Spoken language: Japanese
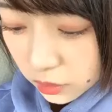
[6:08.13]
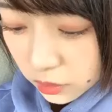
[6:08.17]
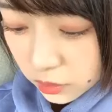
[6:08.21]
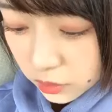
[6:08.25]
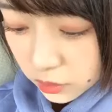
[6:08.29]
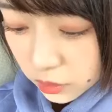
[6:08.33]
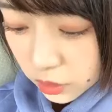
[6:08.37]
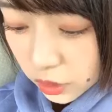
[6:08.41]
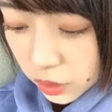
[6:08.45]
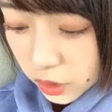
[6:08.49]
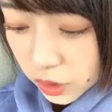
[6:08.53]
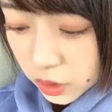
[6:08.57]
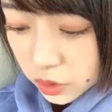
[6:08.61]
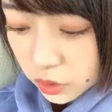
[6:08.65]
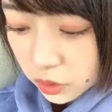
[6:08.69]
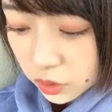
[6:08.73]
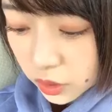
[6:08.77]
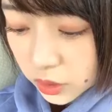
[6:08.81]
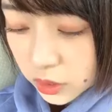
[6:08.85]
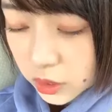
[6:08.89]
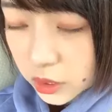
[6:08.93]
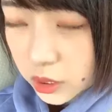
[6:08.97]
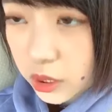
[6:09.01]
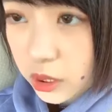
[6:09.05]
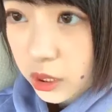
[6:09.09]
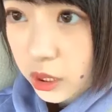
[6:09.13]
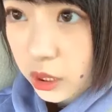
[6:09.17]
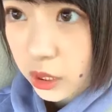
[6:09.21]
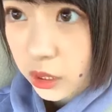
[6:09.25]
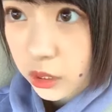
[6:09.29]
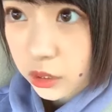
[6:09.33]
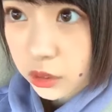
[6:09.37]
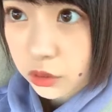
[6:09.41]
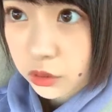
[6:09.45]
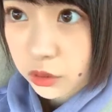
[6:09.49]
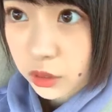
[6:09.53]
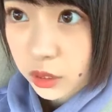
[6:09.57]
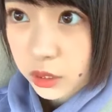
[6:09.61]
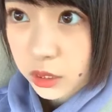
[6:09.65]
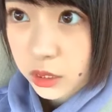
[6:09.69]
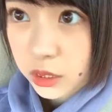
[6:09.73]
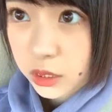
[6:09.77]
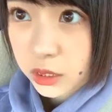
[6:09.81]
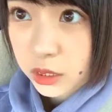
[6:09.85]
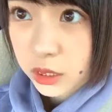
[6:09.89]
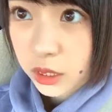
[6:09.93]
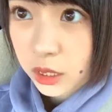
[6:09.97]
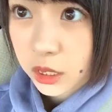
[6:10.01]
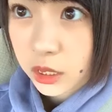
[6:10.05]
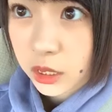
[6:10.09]
次は18時から18
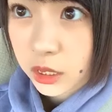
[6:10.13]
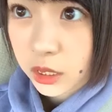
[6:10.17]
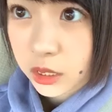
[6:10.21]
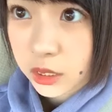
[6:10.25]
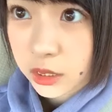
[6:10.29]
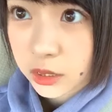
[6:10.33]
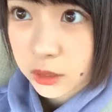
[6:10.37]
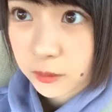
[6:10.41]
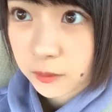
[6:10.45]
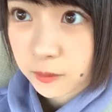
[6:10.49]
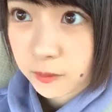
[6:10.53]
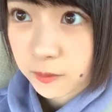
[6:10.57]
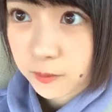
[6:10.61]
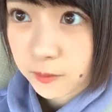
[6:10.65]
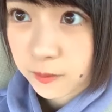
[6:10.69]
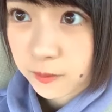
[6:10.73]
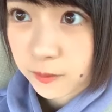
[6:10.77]
時半です。